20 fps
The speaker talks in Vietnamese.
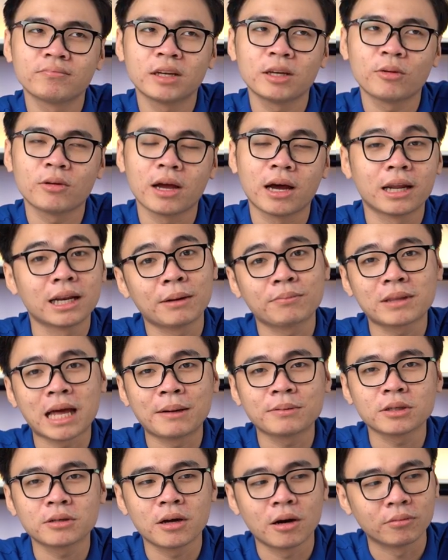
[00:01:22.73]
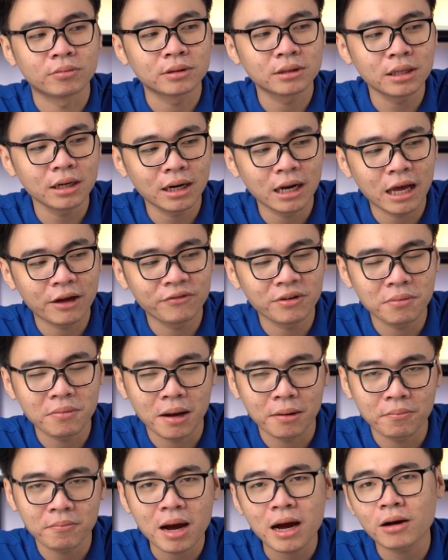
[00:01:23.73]
bao nhiêu nhỉ 58 triệu đồng tức là phiên
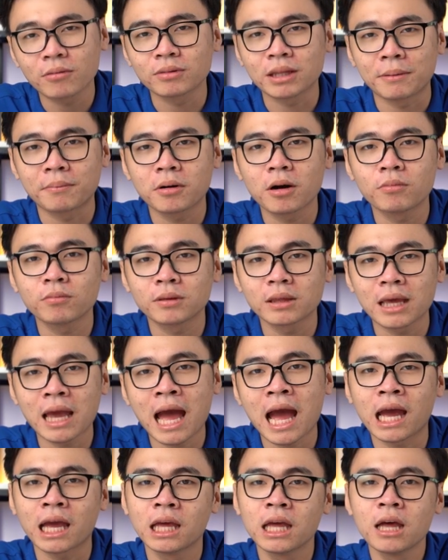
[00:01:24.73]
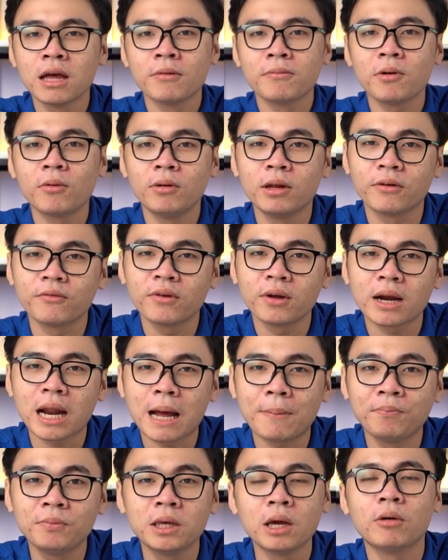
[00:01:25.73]
bản 3080 Ti nội lượng
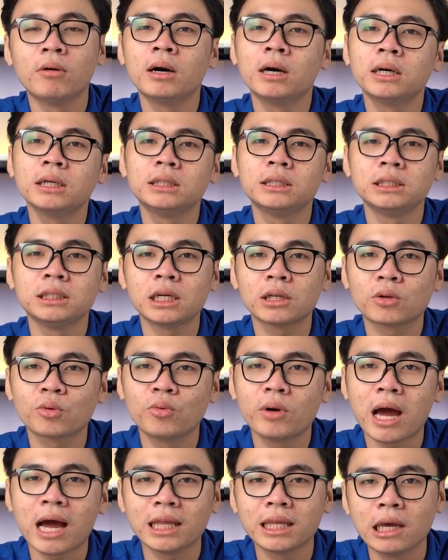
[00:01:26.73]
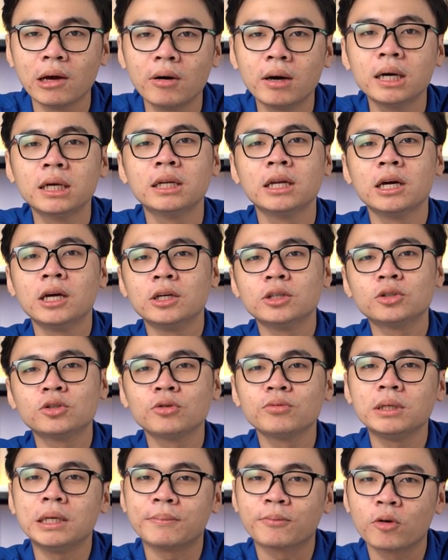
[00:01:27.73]
VRAM nhiều hơn nhân CUDA nhiều hơn
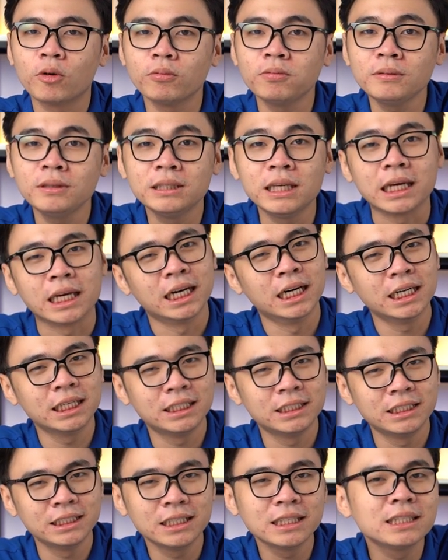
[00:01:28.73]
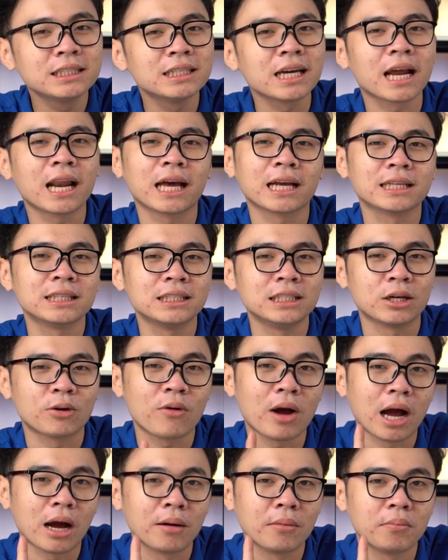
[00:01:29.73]
dung nhịp cũng nhỉnh hơn nhưng chênh lệch chỉ
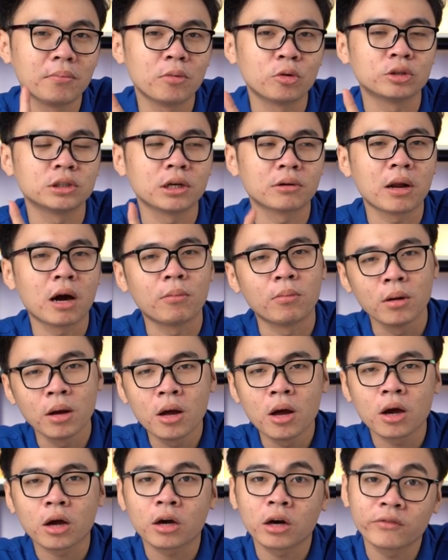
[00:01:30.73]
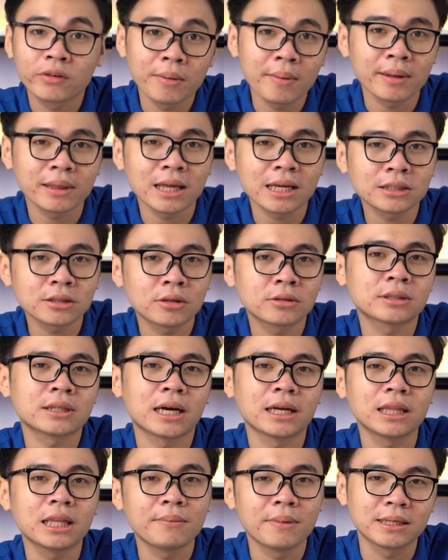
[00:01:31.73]
khoảng 1 triệu đồng còn nếu test so
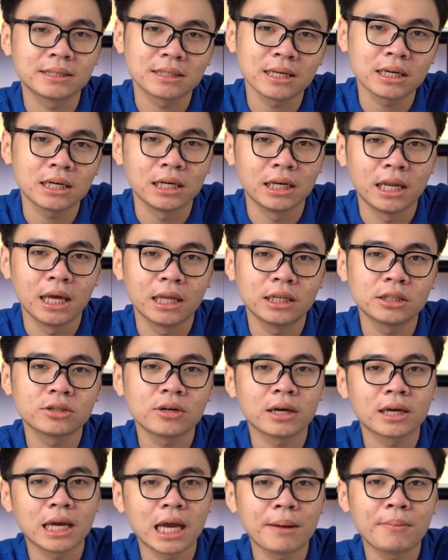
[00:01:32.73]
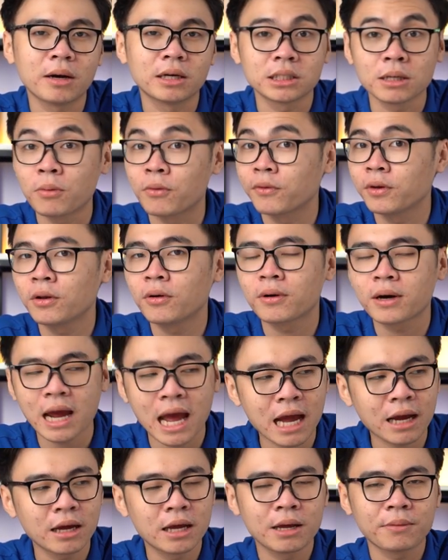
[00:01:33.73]
sánh thì mình sẽ gửi đến cho anh em ở trong một video
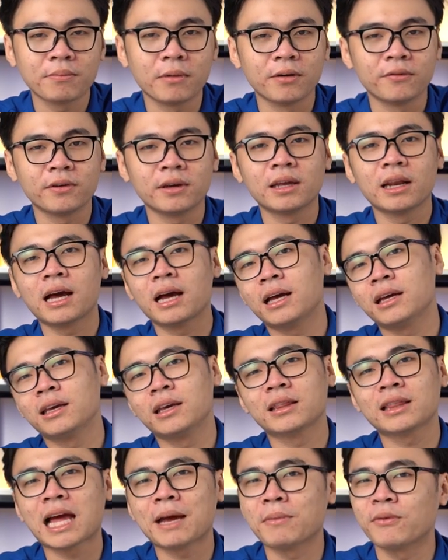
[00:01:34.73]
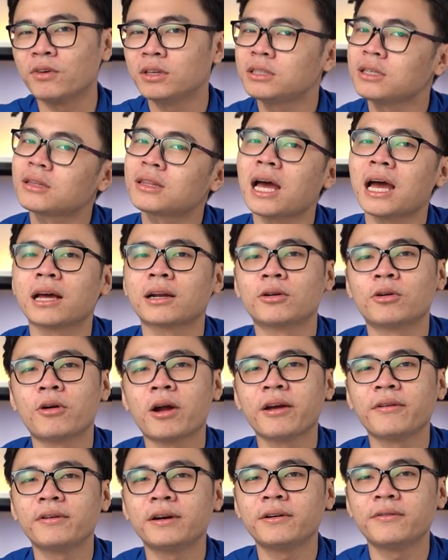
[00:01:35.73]
khác bởi vì là hiện tại mình vẫn chưa tải
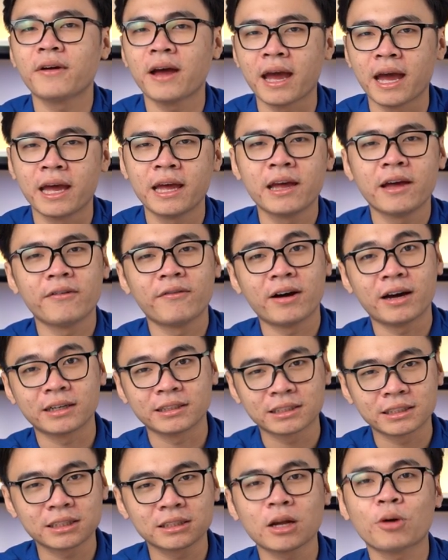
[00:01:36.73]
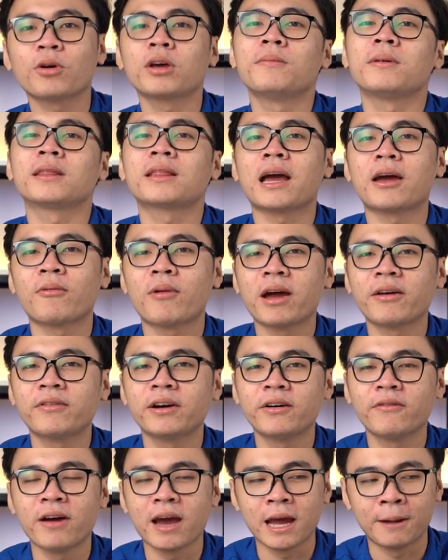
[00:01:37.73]
driver về và sau khi mình tải
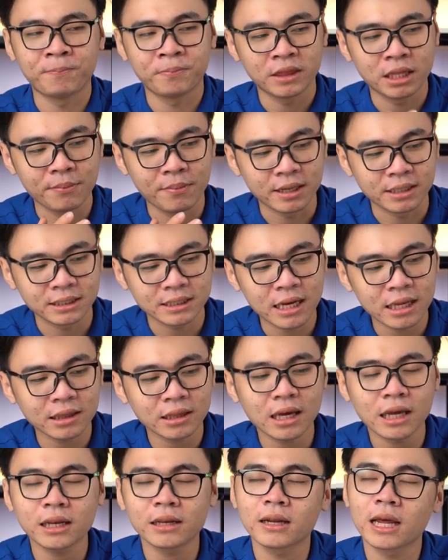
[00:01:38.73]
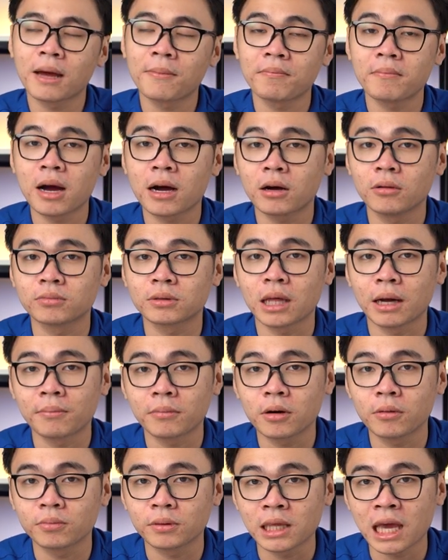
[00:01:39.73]
driver về thì mình sẽ test em
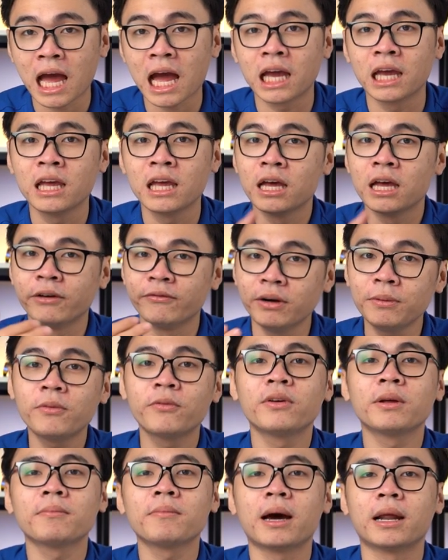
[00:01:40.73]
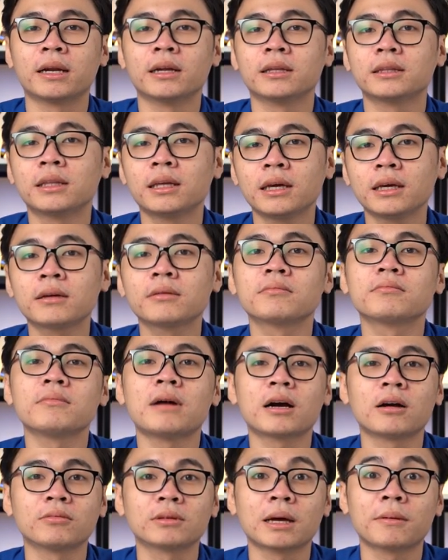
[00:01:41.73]
3080 Ti với một phiên bản RTX
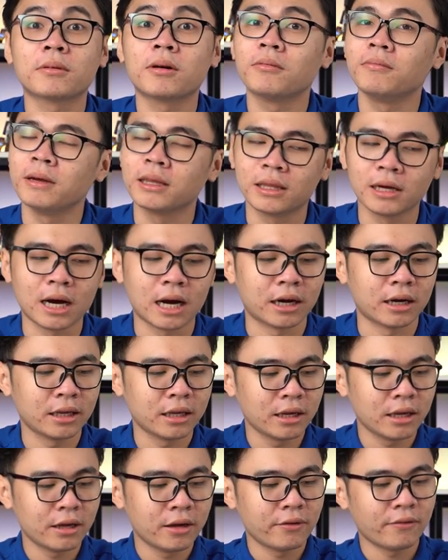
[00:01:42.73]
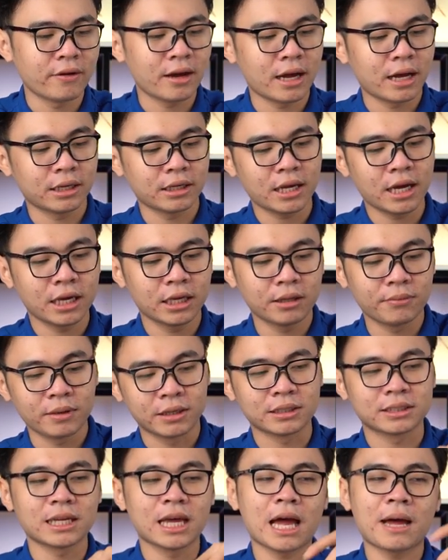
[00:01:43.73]
3080 bình thường à đây
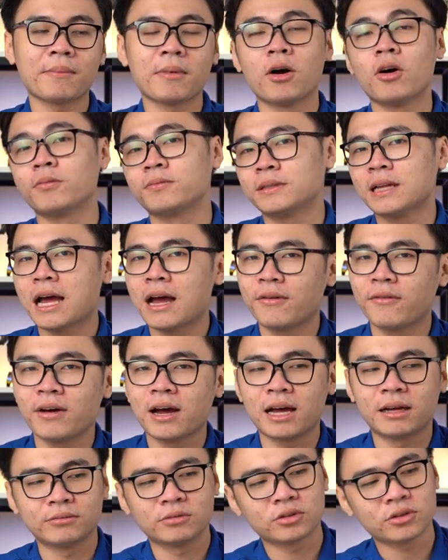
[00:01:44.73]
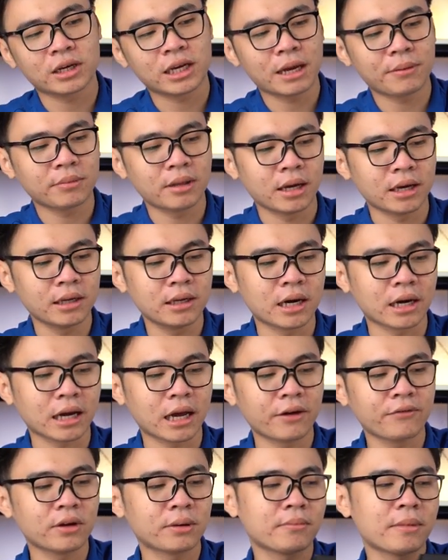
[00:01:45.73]
mình sẽ mở hộp ra và cho anh em thấy được
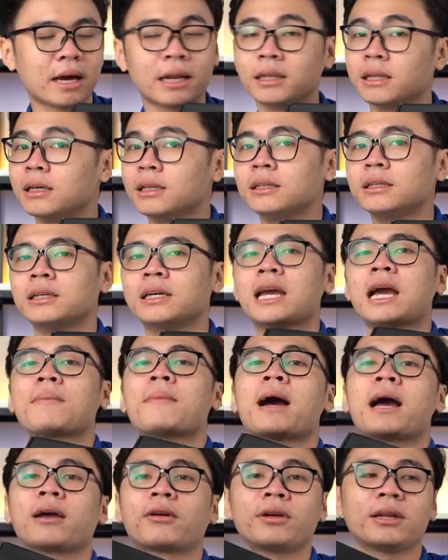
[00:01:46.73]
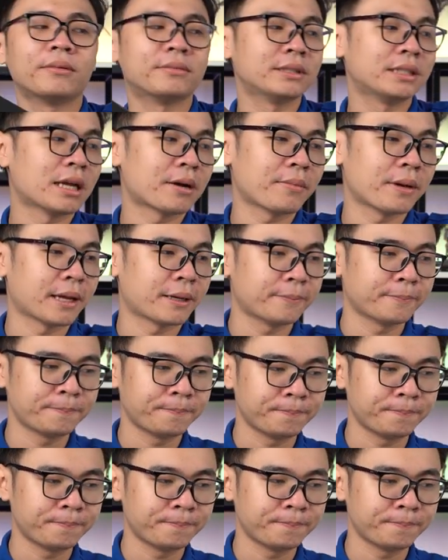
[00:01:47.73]
cái phiên bản tới từ Gigabyte có điểm gì đặc biệt